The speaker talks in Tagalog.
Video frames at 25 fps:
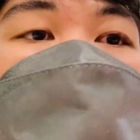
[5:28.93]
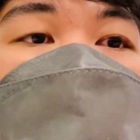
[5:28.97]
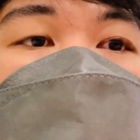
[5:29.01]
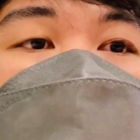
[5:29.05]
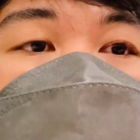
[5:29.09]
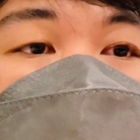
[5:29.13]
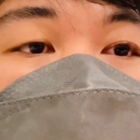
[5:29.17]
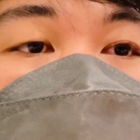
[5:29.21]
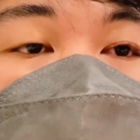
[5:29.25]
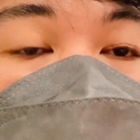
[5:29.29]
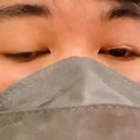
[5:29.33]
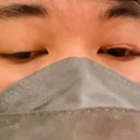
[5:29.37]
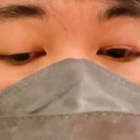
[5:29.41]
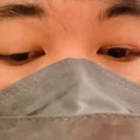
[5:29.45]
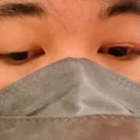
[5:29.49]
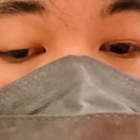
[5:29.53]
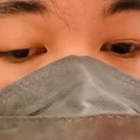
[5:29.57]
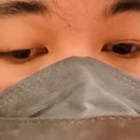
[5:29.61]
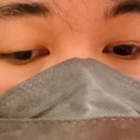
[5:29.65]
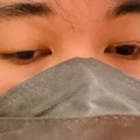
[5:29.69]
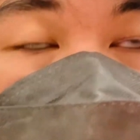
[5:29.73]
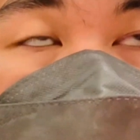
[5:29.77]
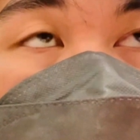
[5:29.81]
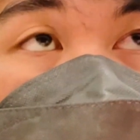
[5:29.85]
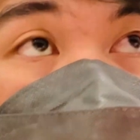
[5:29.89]
Uunahin
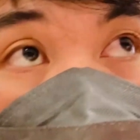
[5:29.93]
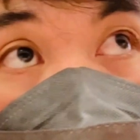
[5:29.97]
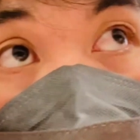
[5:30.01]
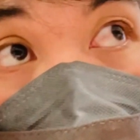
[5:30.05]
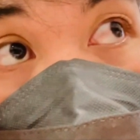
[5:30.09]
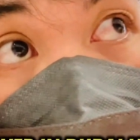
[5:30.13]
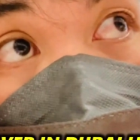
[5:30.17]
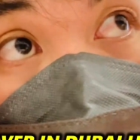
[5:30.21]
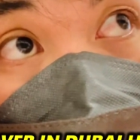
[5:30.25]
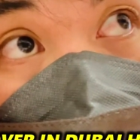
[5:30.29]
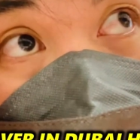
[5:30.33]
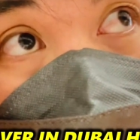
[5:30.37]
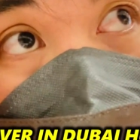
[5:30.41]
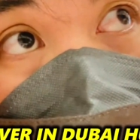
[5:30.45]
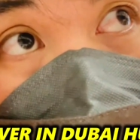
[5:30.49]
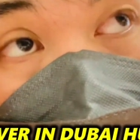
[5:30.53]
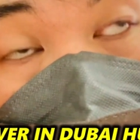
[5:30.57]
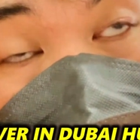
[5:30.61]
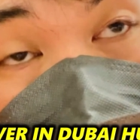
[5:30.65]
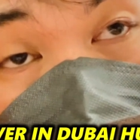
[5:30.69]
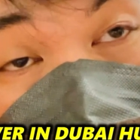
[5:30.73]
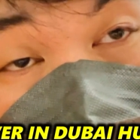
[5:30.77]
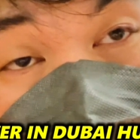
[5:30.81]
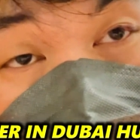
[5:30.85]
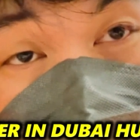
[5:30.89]
ata nila yung Clark,
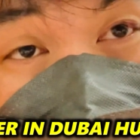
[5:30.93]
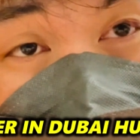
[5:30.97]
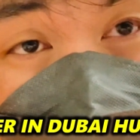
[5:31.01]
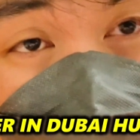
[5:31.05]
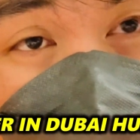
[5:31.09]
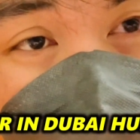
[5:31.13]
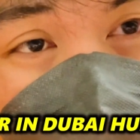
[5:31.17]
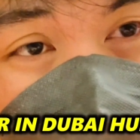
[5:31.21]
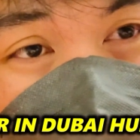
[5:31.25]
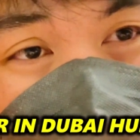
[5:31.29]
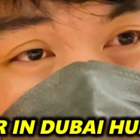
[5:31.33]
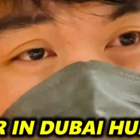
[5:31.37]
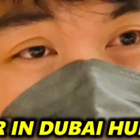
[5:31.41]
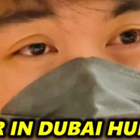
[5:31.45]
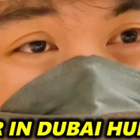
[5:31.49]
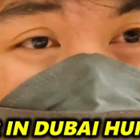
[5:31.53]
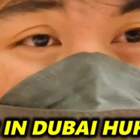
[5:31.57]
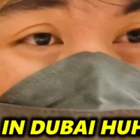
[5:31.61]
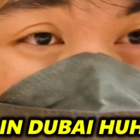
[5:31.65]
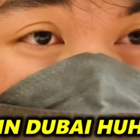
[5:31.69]
ah, Cebu